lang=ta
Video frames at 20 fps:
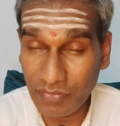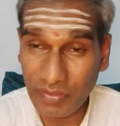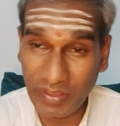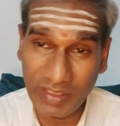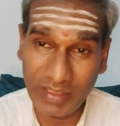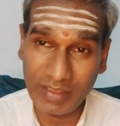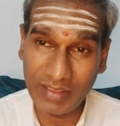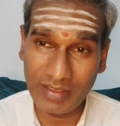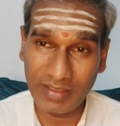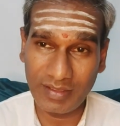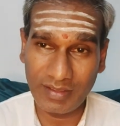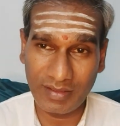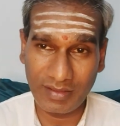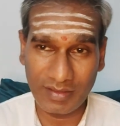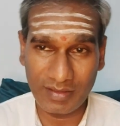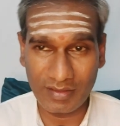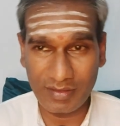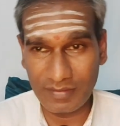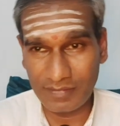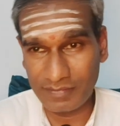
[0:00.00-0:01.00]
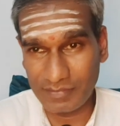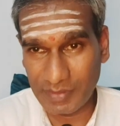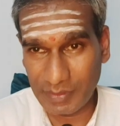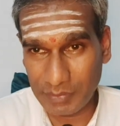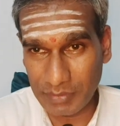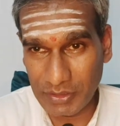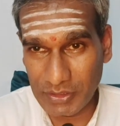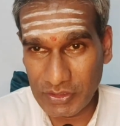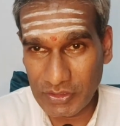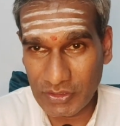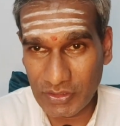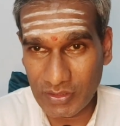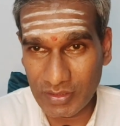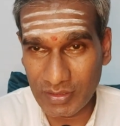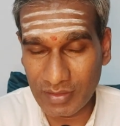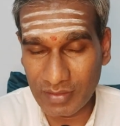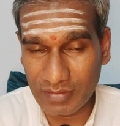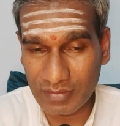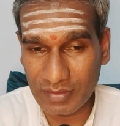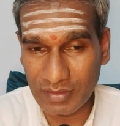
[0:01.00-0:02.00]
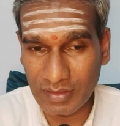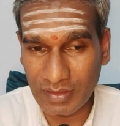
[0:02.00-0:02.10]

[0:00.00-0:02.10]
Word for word: வீண் எண்ணங்கள் அப்படின்னு சொல்லு